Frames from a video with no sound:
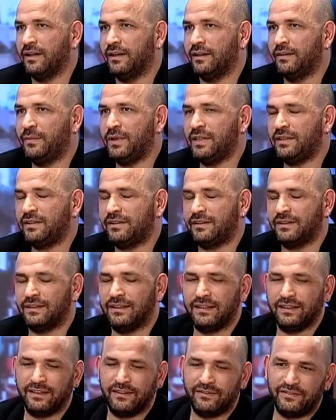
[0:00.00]
Bir
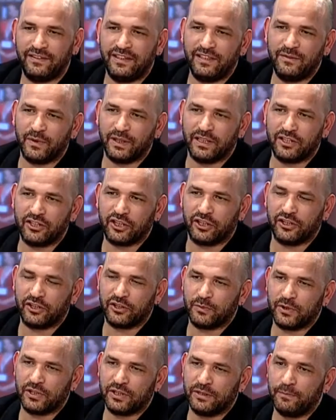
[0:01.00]
e, firmada
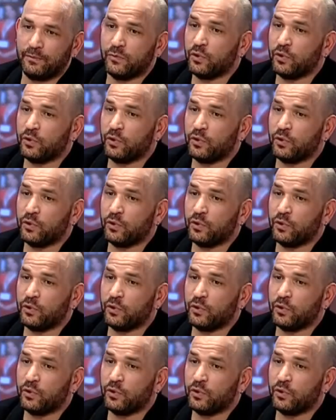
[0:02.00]
çalışmıştım.